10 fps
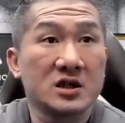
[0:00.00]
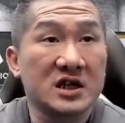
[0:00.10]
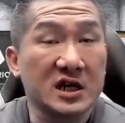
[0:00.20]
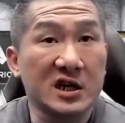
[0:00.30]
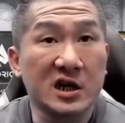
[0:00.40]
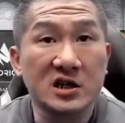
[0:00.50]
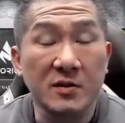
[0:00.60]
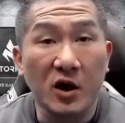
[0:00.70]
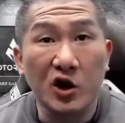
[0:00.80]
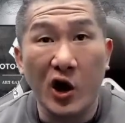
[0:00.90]
这个什
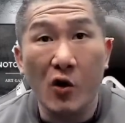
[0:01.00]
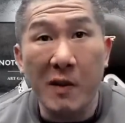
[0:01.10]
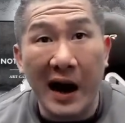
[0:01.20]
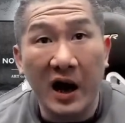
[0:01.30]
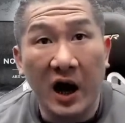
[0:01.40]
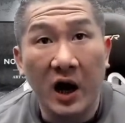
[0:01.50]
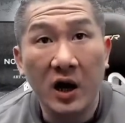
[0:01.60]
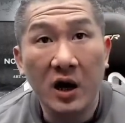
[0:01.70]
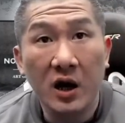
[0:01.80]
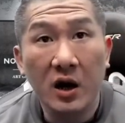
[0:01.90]
么流氓
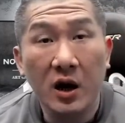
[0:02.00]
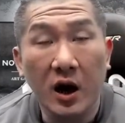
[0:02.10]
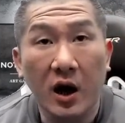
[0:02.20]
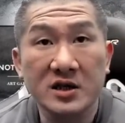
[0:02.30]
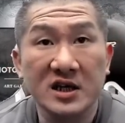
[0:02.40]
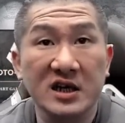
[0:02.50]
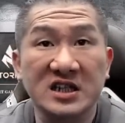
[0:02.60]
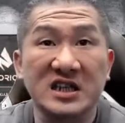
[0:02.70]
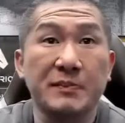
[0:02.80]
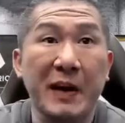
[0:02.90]
哦哦，这个
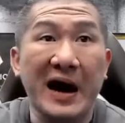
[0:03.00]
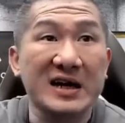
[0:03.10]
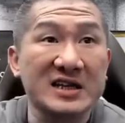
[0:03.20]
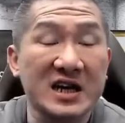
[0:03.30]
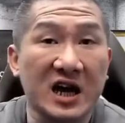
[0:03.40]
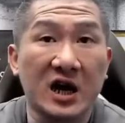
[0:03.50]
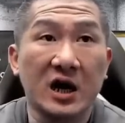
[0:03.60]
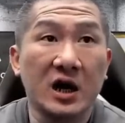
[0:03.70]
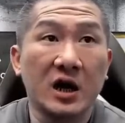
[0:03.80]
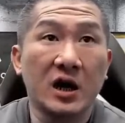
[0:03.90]
洗白的这
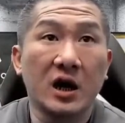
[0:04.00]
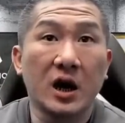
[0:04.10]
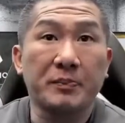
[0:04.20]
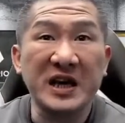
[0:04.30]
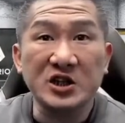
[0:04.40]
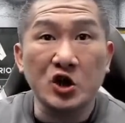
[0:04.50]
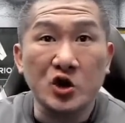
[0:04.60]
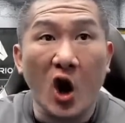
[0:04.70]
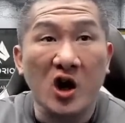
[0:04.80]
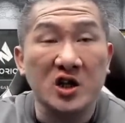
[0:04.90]
个
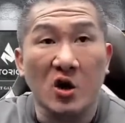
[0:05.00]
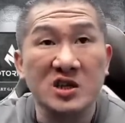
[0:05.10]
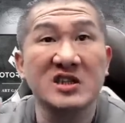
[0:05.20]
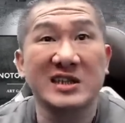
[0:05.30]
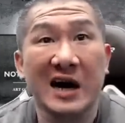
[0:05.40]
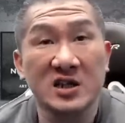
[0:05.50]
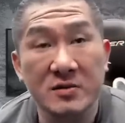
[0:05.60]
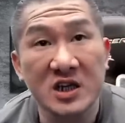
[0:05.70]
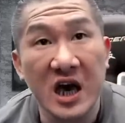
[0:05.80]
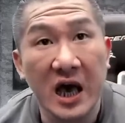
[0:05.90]
哦，PGTalk 董事长是
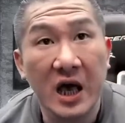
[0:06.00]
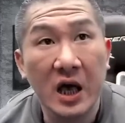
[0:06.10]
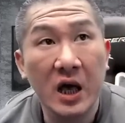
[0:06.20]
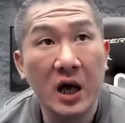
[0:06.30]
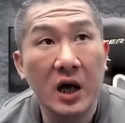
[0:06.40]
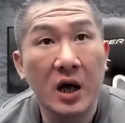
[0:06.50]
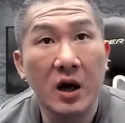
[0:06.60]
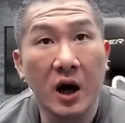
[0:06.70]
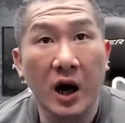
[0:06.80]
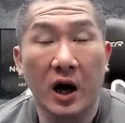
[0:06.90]
不是？
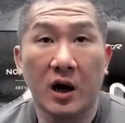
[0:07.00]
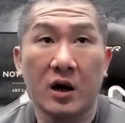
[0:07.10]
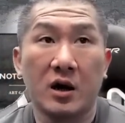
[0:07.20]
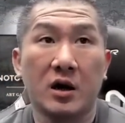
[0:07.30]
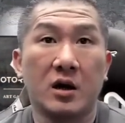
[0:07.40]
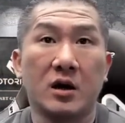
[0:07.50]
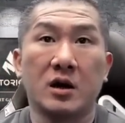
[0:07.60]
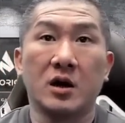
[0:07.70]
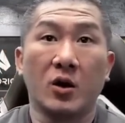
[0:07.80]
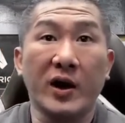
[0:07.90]
哦，
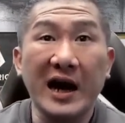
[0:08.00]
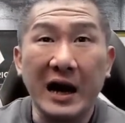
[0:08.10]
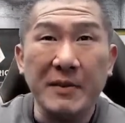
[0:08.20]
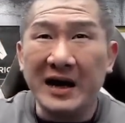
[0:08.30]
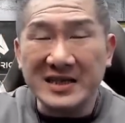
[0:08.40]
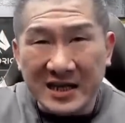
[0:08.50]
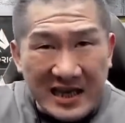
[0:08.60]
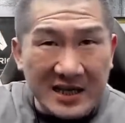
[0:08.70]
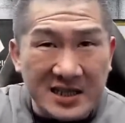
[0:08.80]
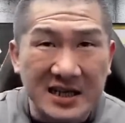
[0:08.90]
回来马上
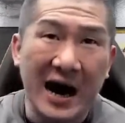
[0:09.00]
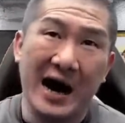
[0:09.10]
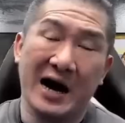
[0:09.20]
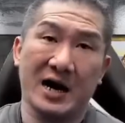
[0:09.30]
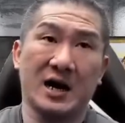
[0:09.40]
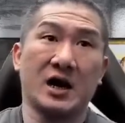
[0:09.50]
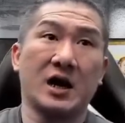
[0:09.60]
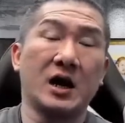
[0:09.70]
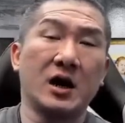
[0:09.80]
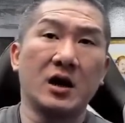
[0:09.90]
这样子盖。
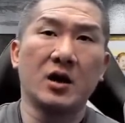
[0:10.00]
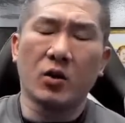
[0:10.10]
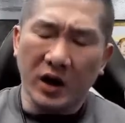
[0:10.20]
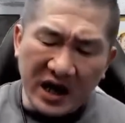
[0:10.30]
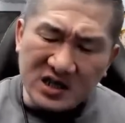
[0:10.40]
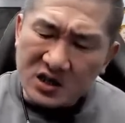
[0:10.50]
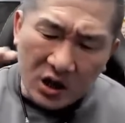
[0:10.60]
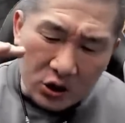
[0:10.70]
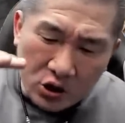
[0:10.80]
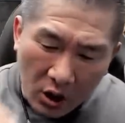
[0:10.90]
我意思
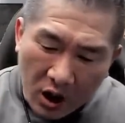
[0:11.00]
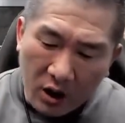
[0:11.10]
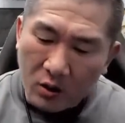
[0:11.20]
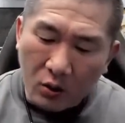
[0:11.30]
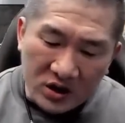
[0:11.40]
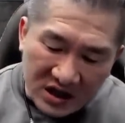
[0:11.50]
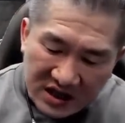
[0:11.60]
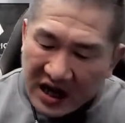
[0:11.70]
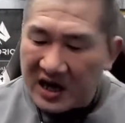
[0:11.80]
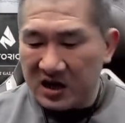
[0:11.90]
就是说我今
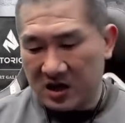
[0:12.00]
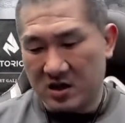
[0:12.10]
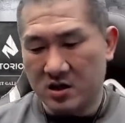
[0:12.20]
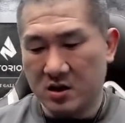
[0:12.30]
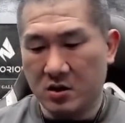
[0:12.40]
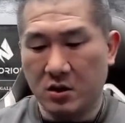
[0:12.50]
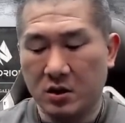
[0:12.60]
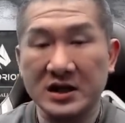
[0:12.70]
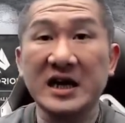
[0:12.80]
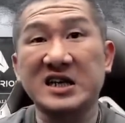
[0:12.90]
天
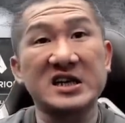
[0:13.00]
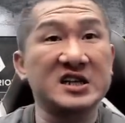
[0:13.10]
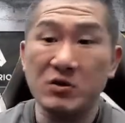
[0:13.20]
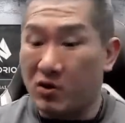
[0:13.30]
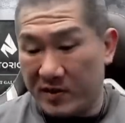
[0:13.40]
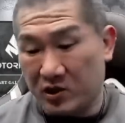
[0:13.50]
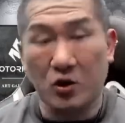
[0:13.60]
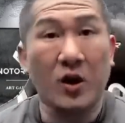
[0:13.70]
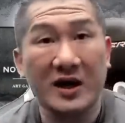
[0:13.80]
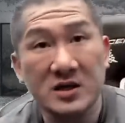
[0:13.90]
在疫情期间我没有
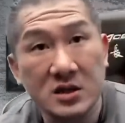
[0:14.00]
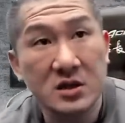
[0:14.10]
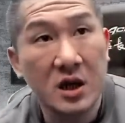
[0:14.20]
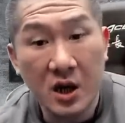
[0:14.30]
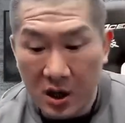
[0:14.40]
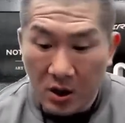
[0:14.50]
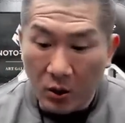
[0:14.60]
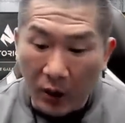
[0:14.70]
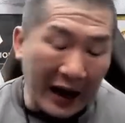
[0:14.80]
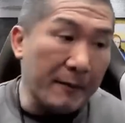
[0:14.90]
做坏事，
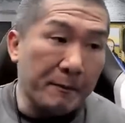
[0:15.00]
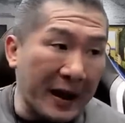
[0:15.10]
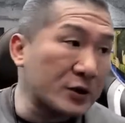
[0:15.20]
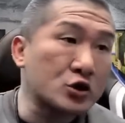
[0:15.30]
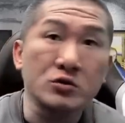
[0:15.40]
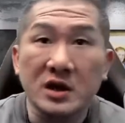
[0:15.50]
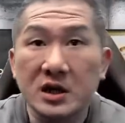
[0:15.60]
我还帮助